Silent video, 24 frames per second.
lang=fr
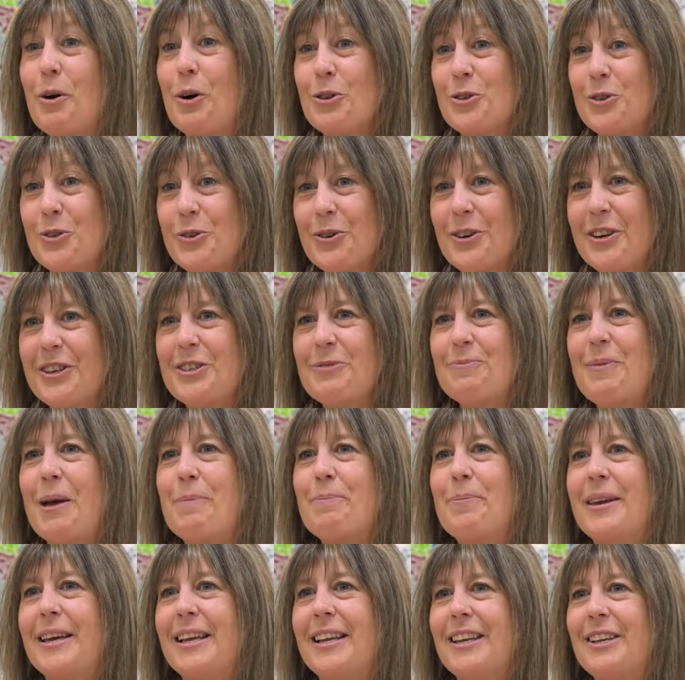Bonjour, je
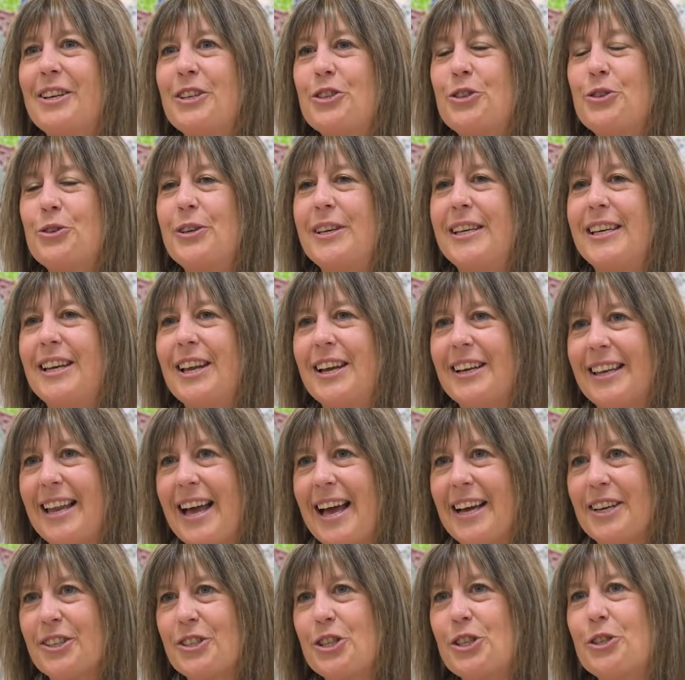m'appelle Julie
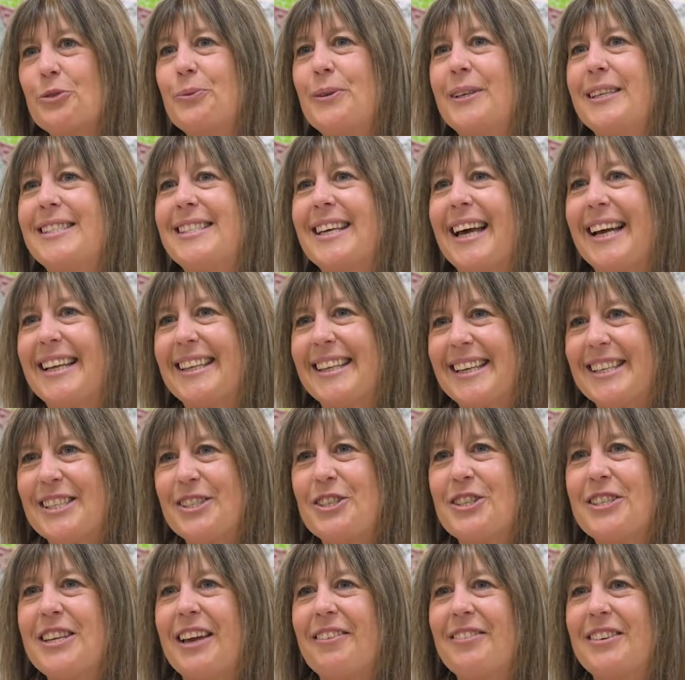Leclerc, je suis directrice
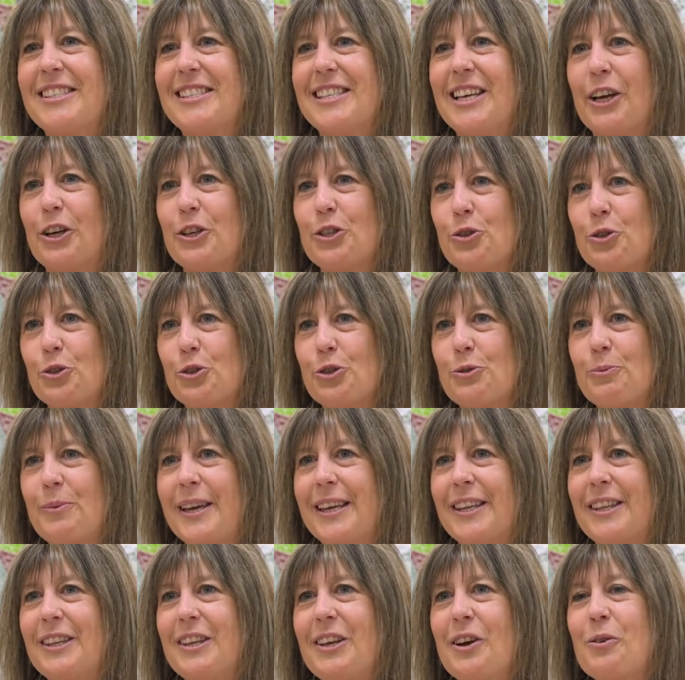du service des ressources
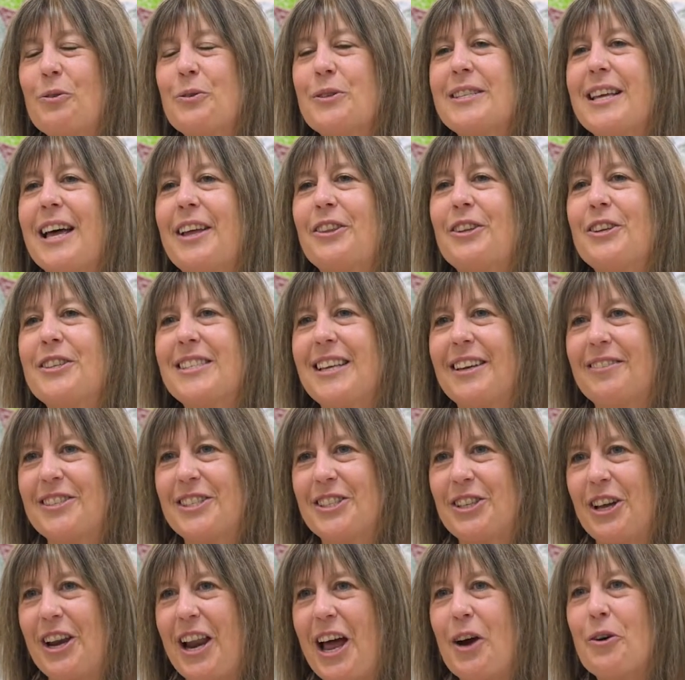humaines au Centre de services
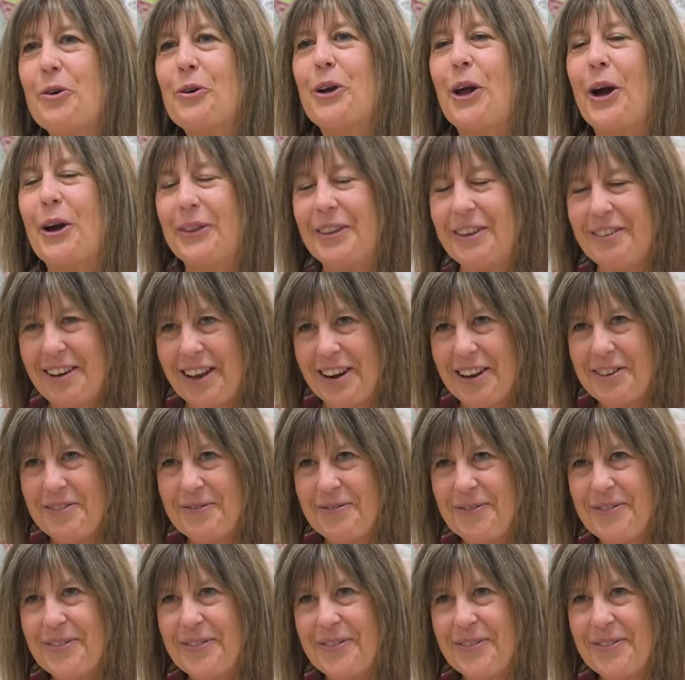scolaires au cœur des vallées.